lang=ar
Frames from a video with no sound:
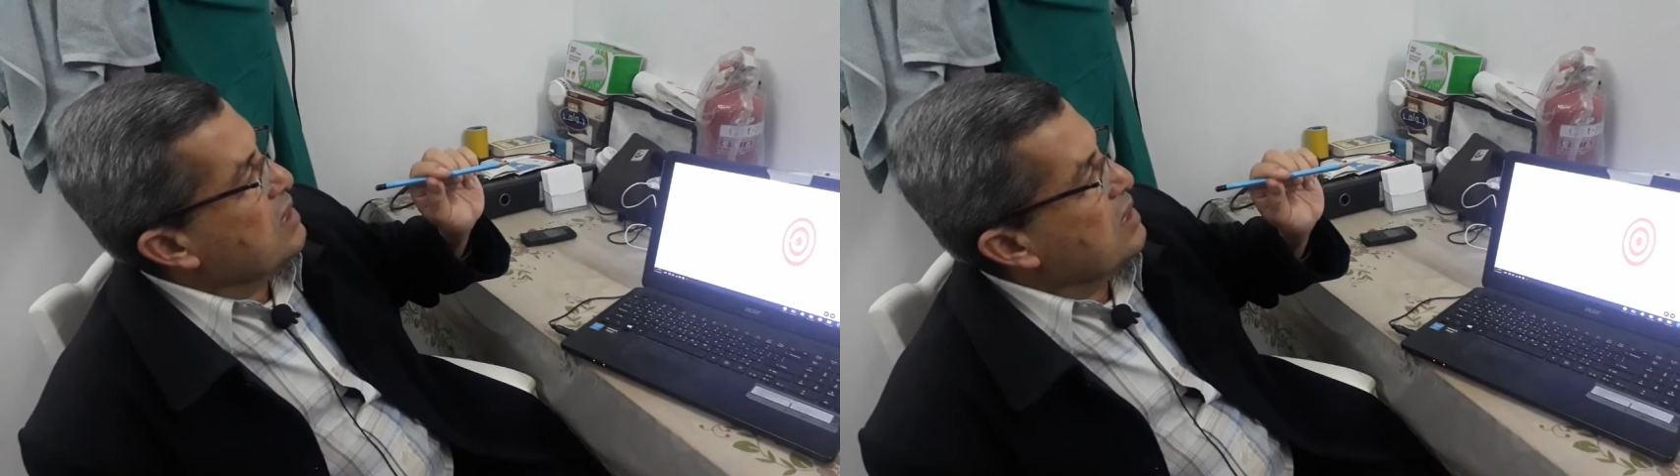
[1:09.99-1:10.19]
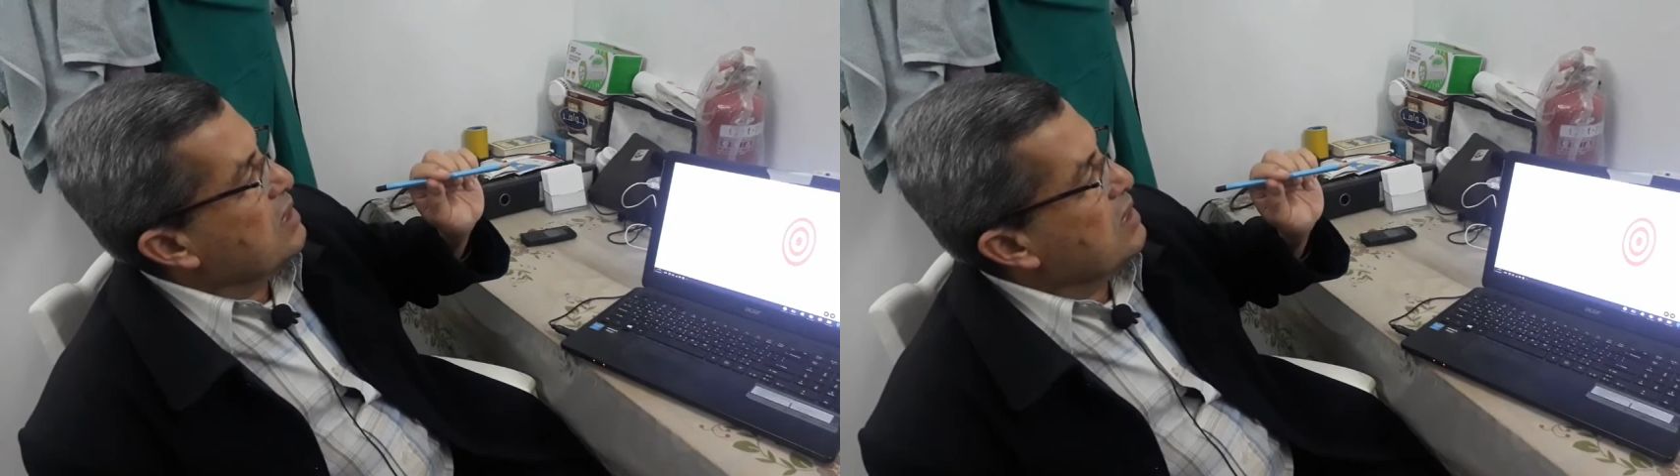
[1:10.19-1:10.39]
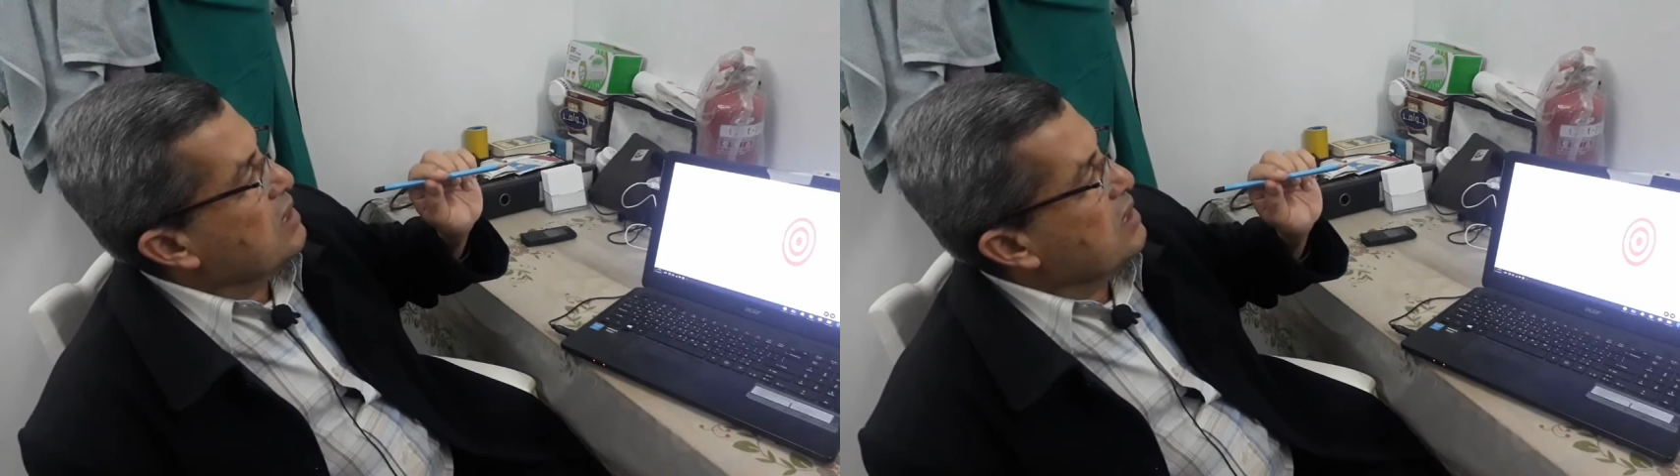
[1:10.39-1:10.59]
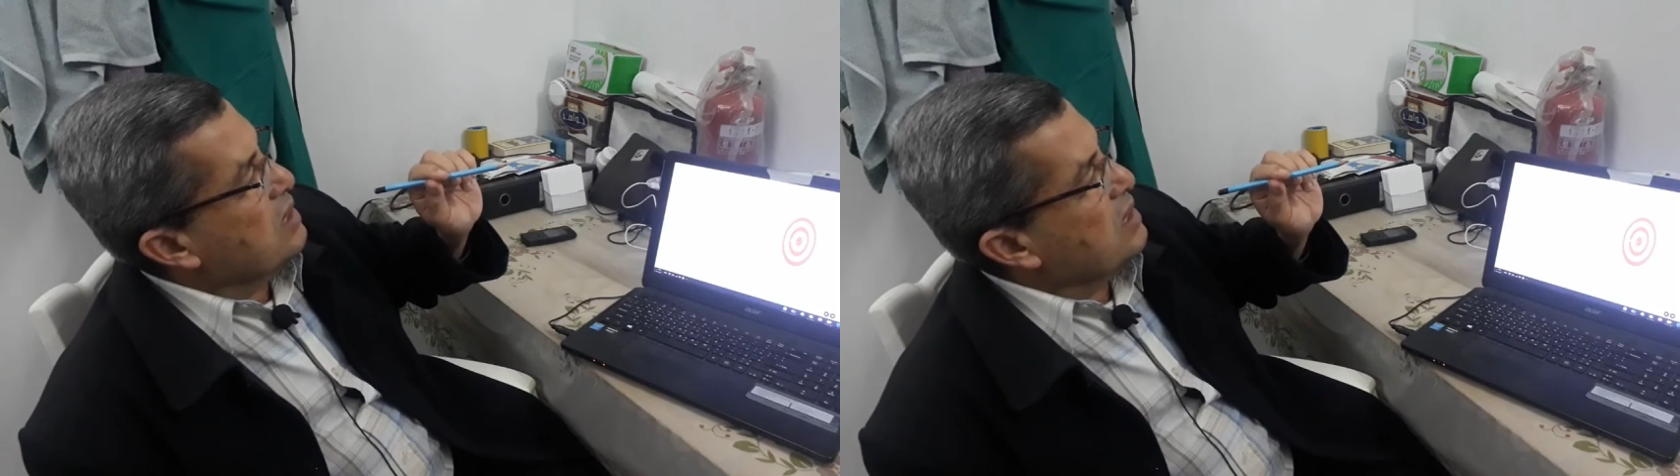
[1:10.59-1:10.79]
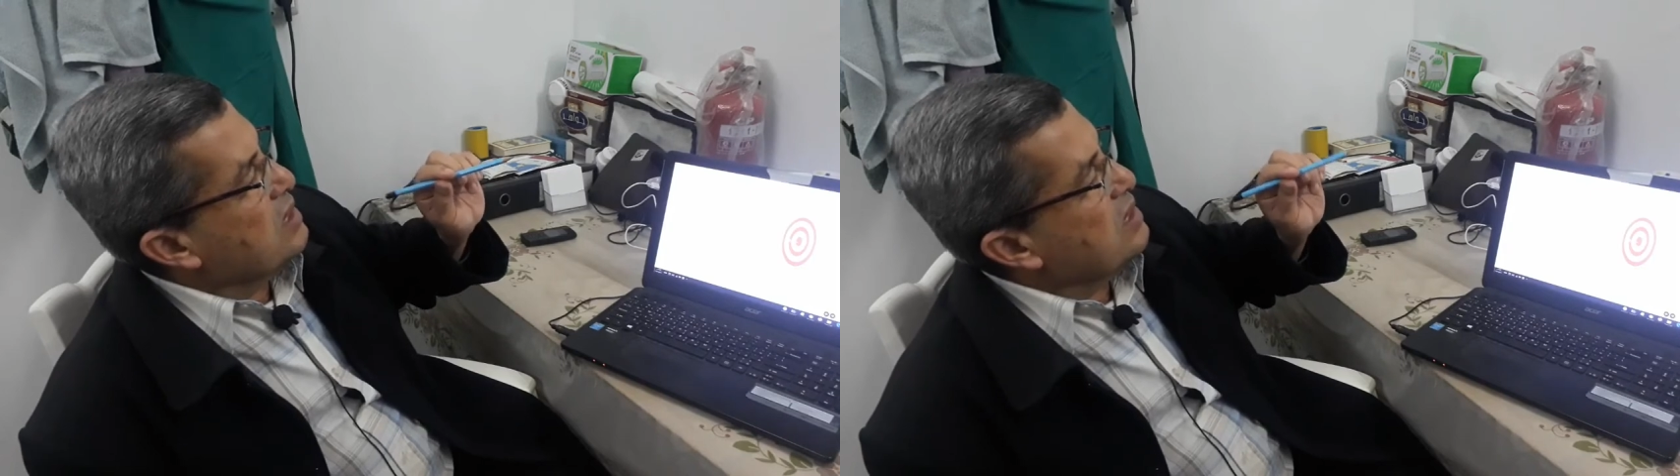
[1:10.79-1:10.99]
آه،
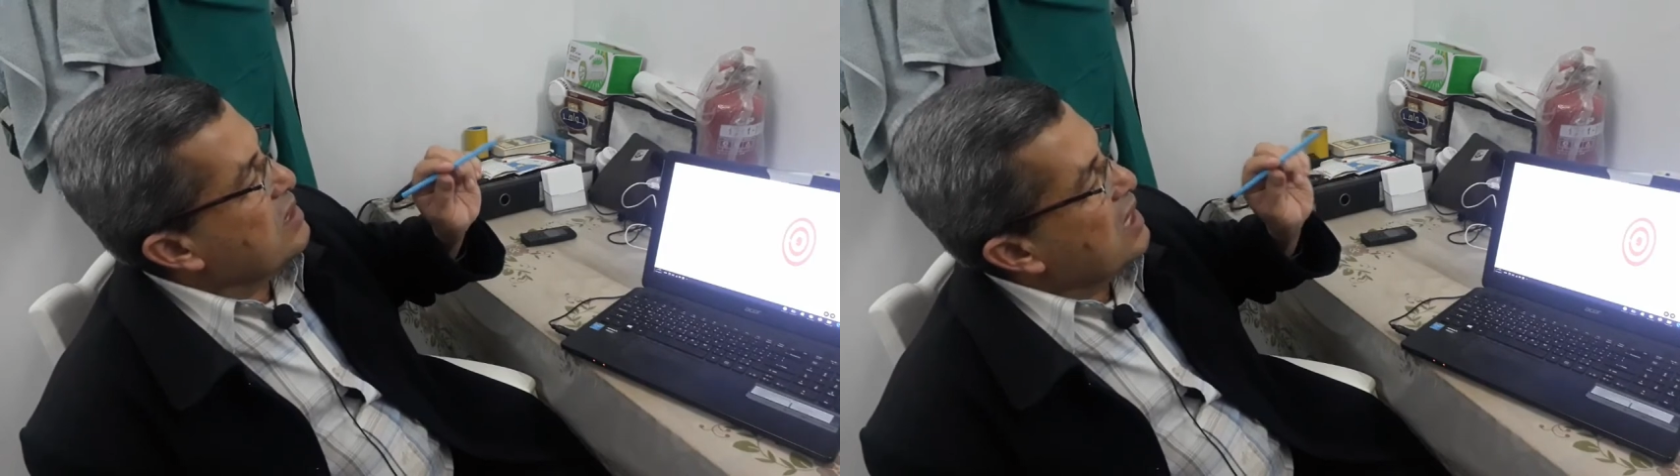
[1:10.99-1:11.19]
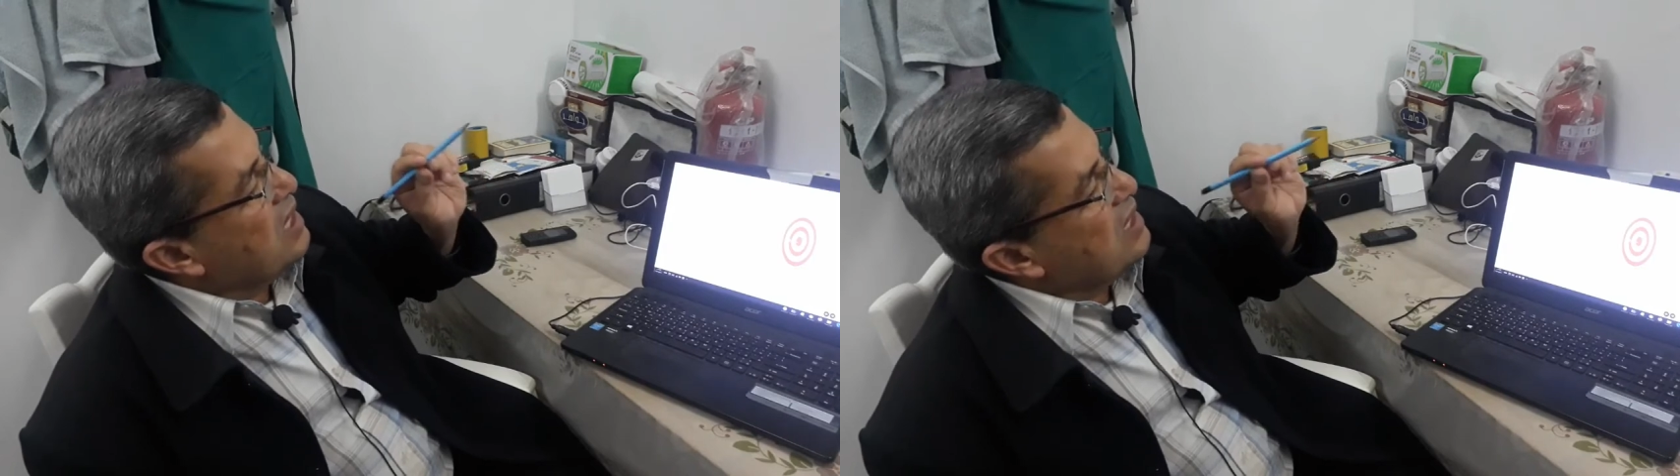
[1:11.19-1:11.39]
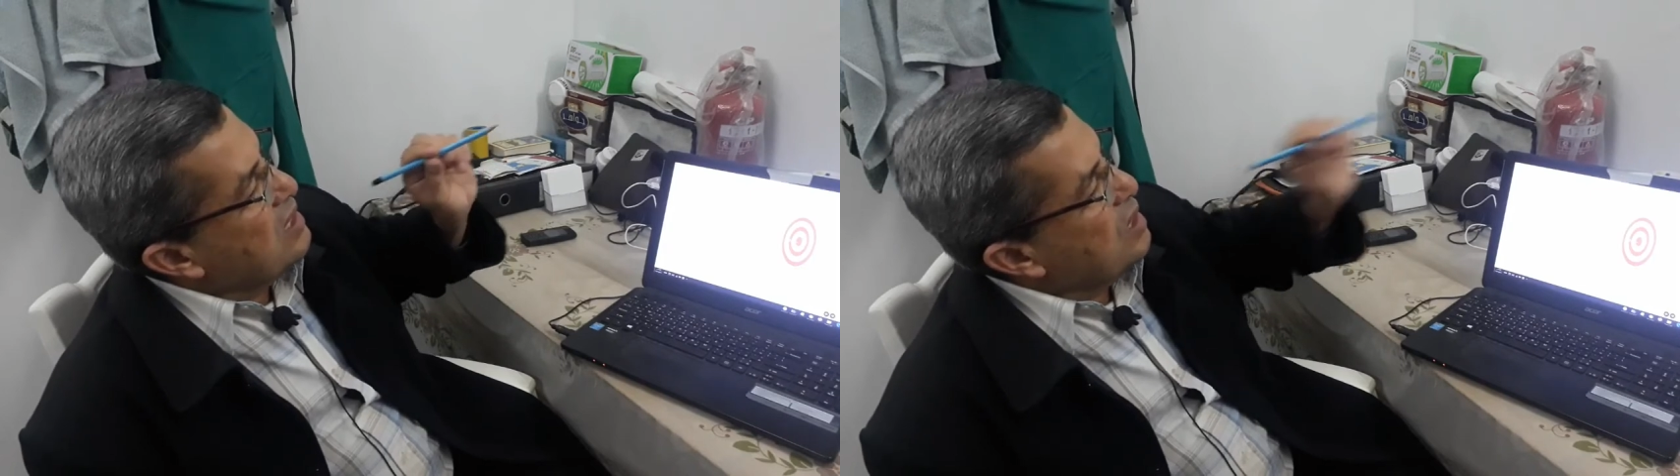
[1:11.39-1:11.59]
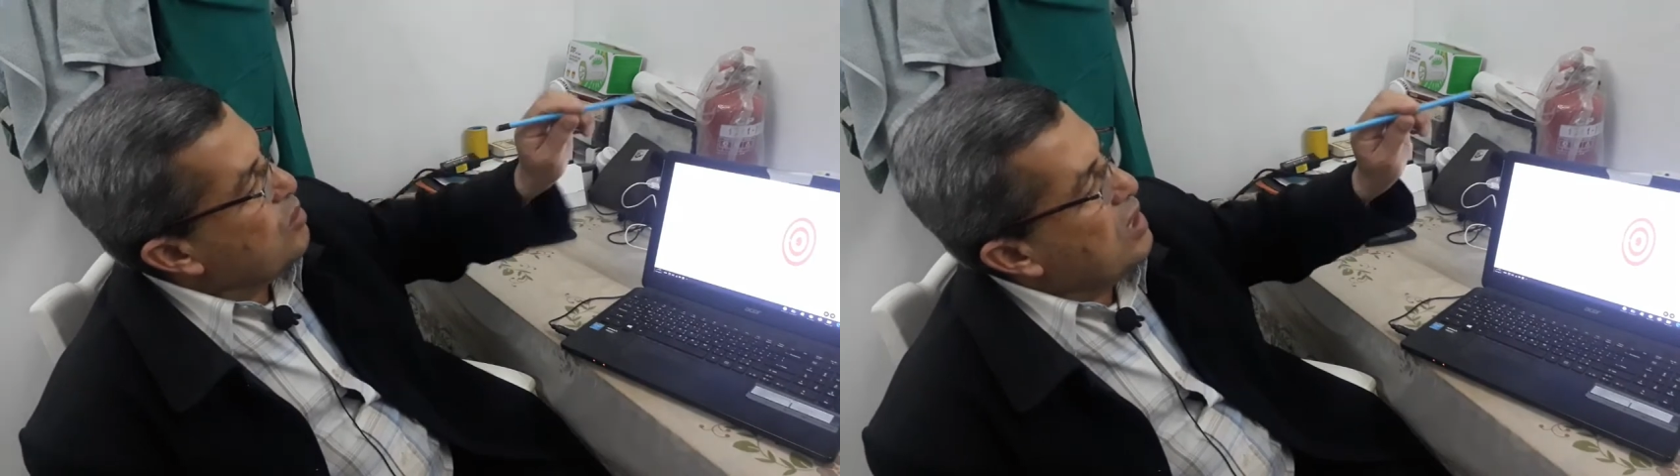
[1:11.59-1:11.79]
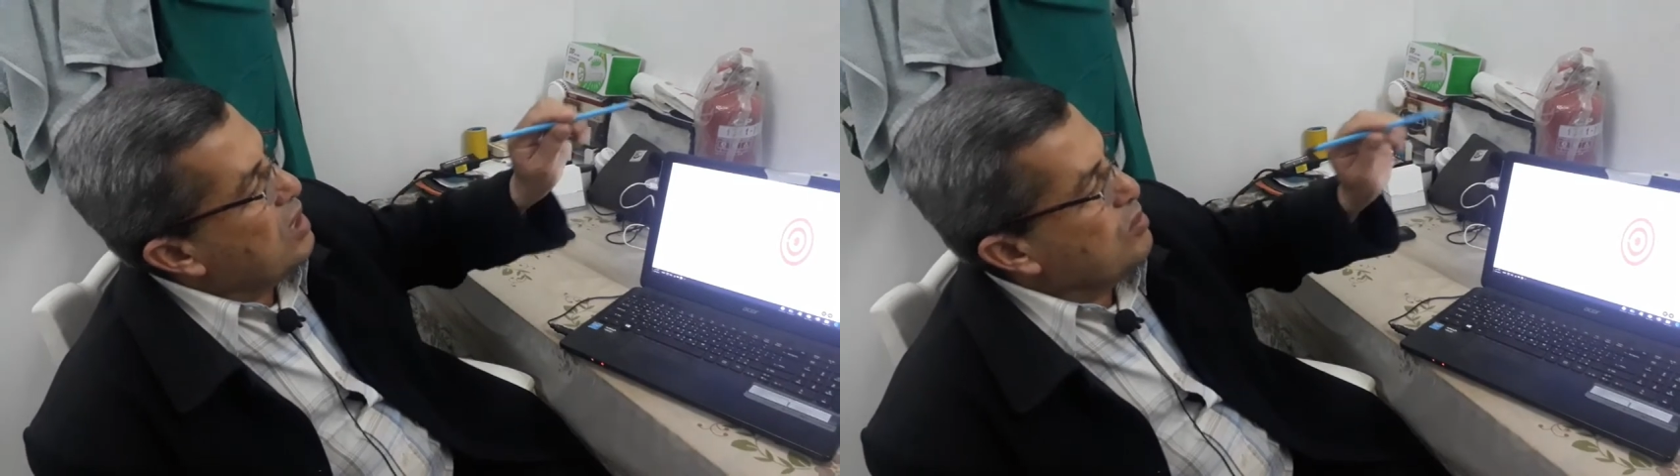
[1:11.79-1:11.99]
اللي هي على
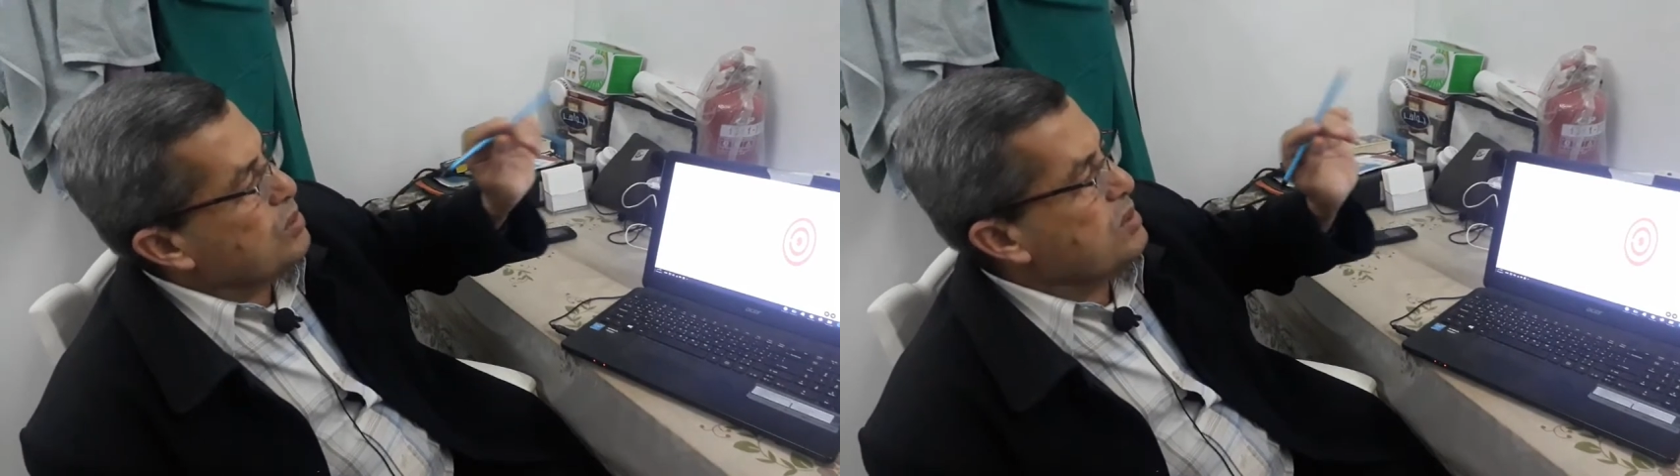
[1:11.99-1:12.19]
اللوحه